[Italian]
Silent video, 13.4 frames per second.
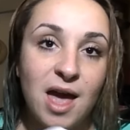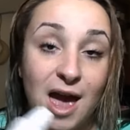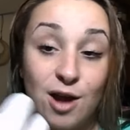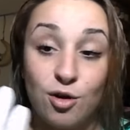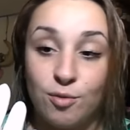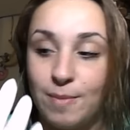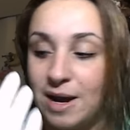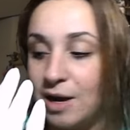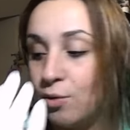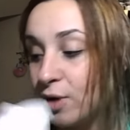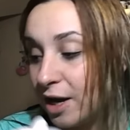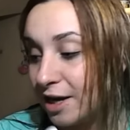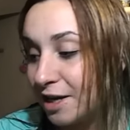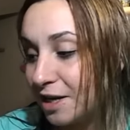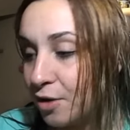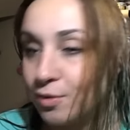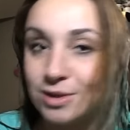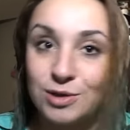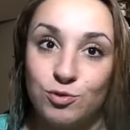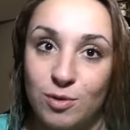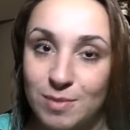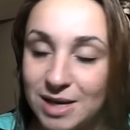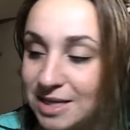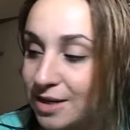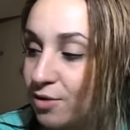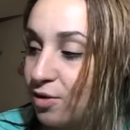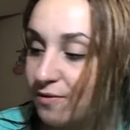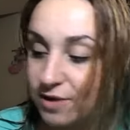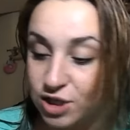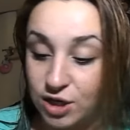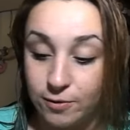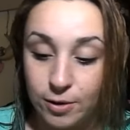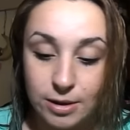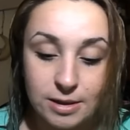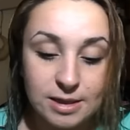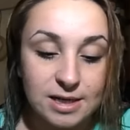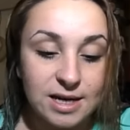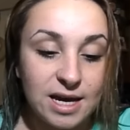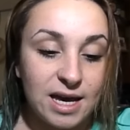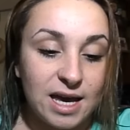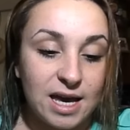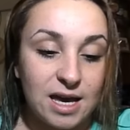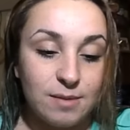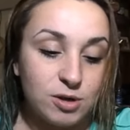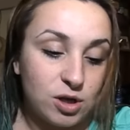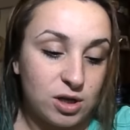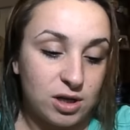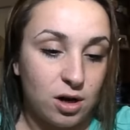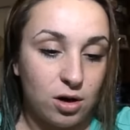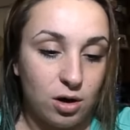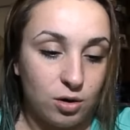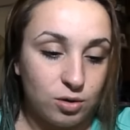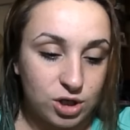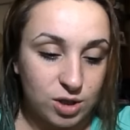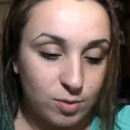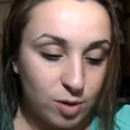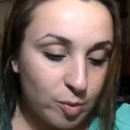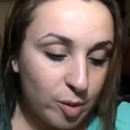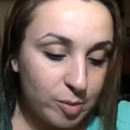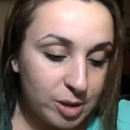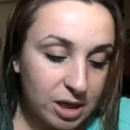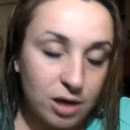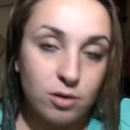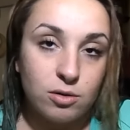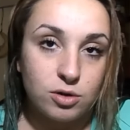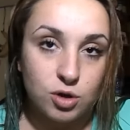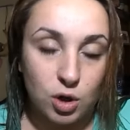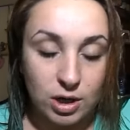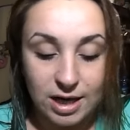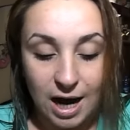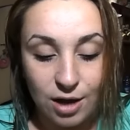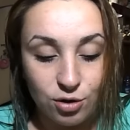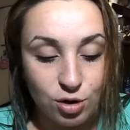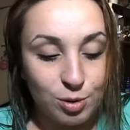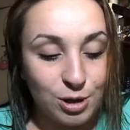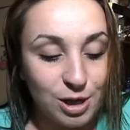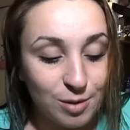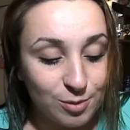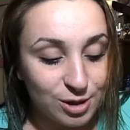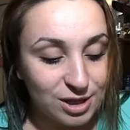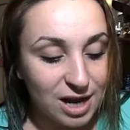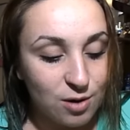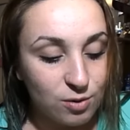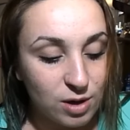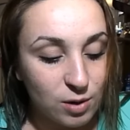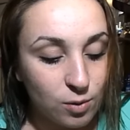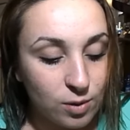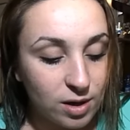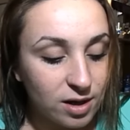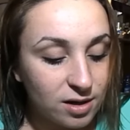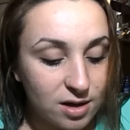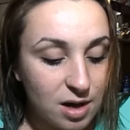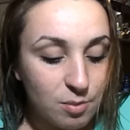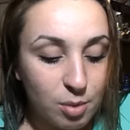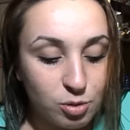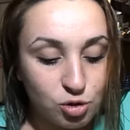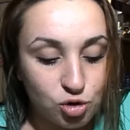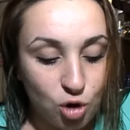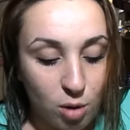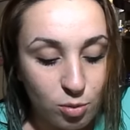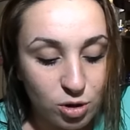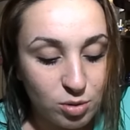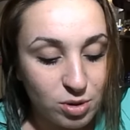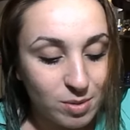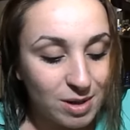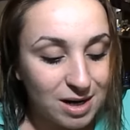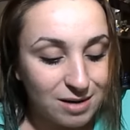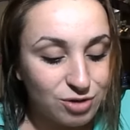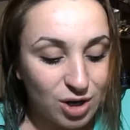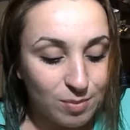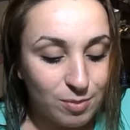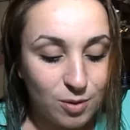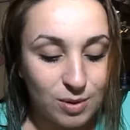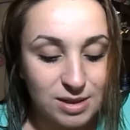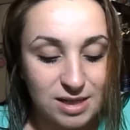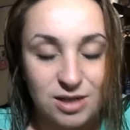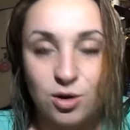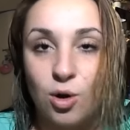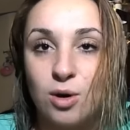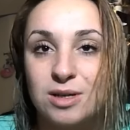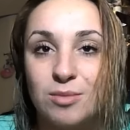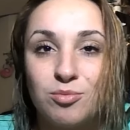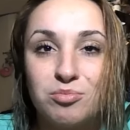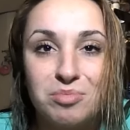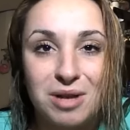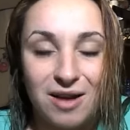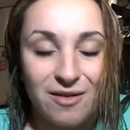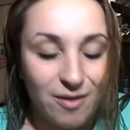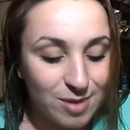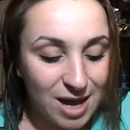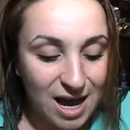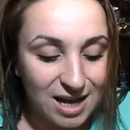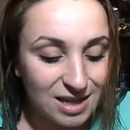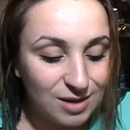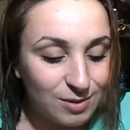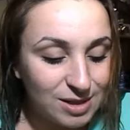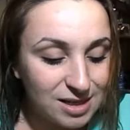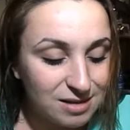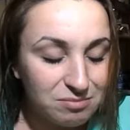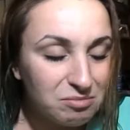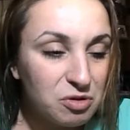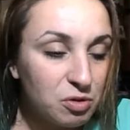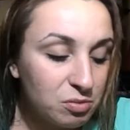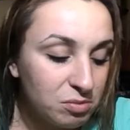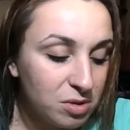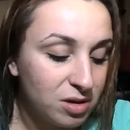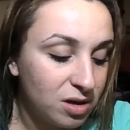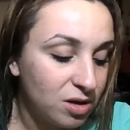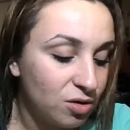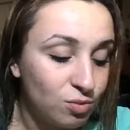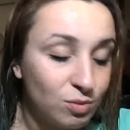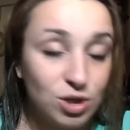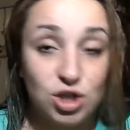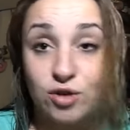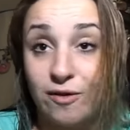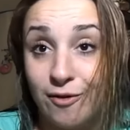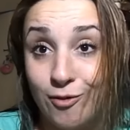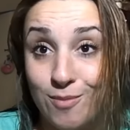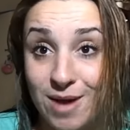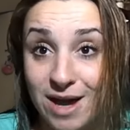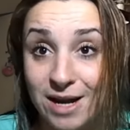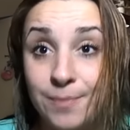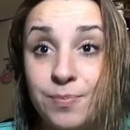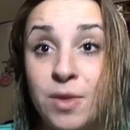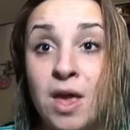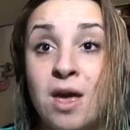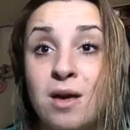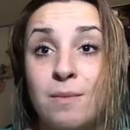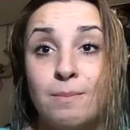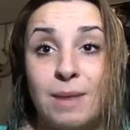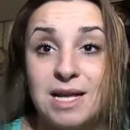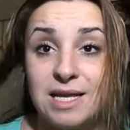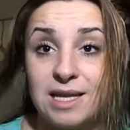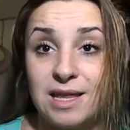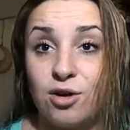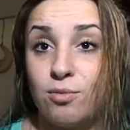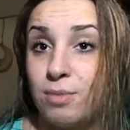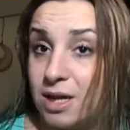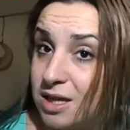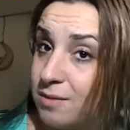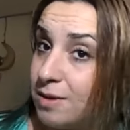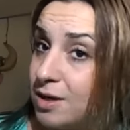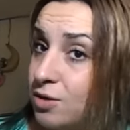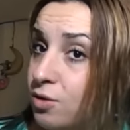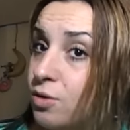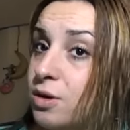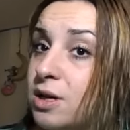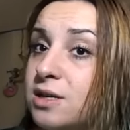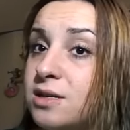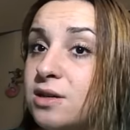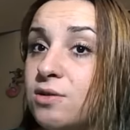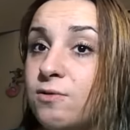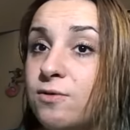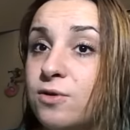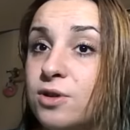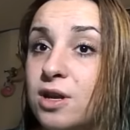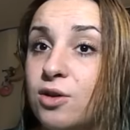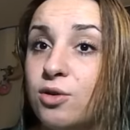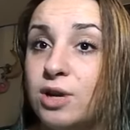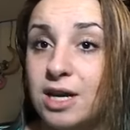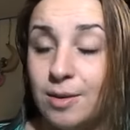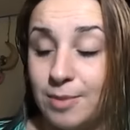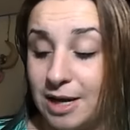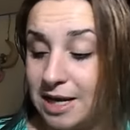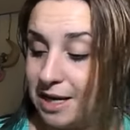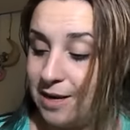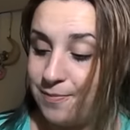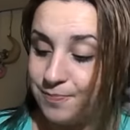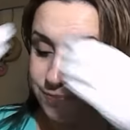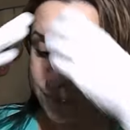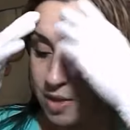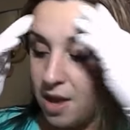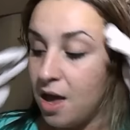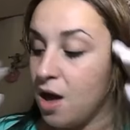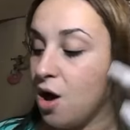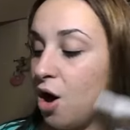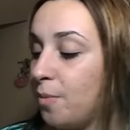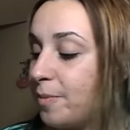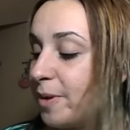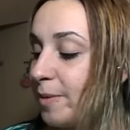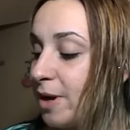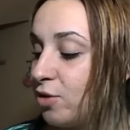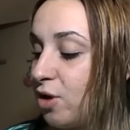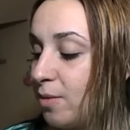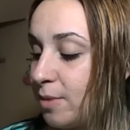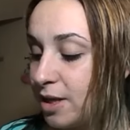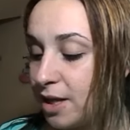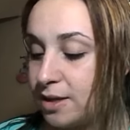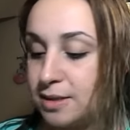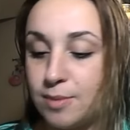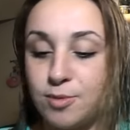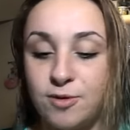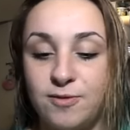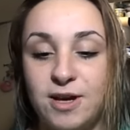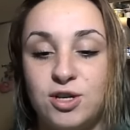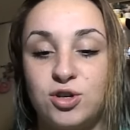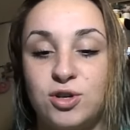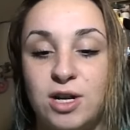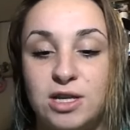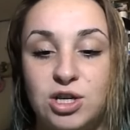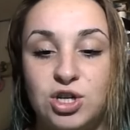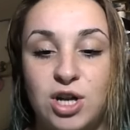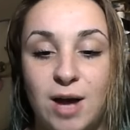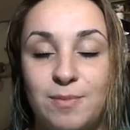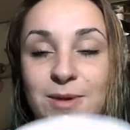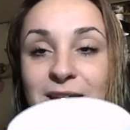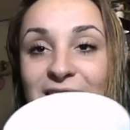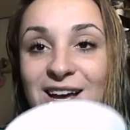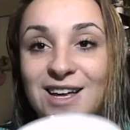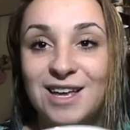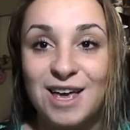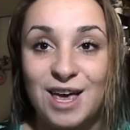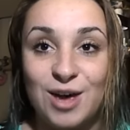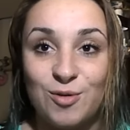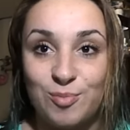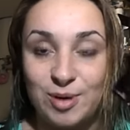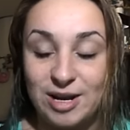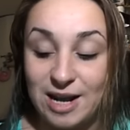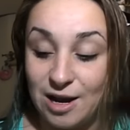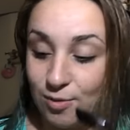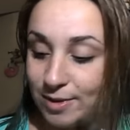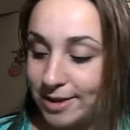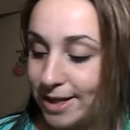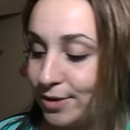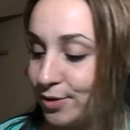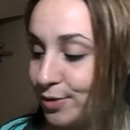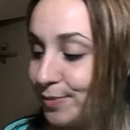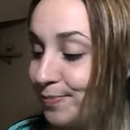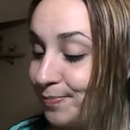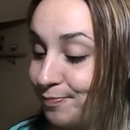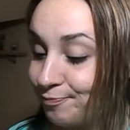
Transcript: erano belle lunghe anche perché erano quasi due mesi che non le facevo e mi sono detta no no accorciamole un po' perché io non sono in grado di poter portare le unghie lunghe, proprio scomode pure per, cioè, per qualsiasi cosa, per lavare i piatti, qualsiasi, non mi, non mi ci trovo bene, maglietta da combattimento che si confonde con i capelli ho preparato la mia tazza professional di ceramica e un pennello ma tanto